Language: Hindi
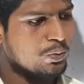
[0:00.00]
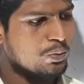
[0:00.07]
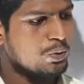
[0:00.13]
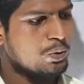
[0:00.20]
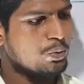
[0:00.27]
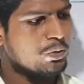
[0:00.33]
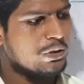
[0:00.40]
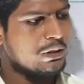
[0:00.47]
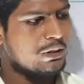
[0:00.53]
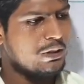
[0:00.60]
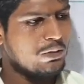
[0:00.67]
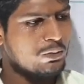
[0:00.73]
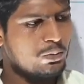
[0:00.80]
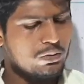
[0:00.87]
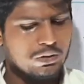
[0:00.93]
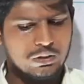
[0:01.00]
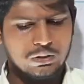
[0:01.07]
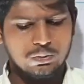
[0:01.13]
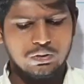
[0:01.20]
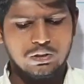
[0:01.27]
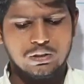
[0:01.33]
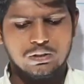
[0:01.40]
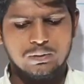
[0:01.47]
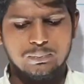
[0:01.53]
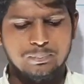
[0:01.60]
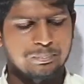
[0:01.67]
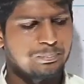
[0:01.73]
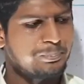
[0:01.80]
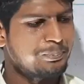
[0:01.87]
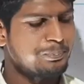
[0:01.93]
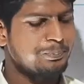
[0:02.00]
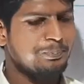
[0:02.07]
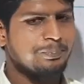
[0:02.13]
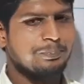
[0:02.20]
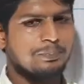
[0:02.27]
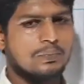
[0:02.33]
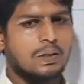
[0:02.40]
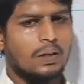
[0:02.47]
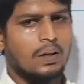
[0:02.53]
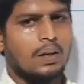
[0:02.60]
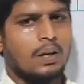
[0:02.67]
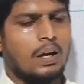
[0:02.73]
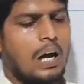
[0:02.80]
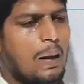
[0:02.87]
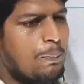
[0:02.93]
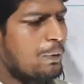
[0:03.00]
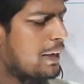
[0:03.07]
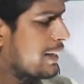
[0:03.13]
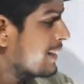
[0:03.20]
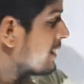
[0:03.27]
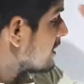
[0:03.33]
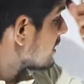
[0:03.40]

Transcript: कुछ टूट दीजिए ना कूट दीजिए उधर से आपको एक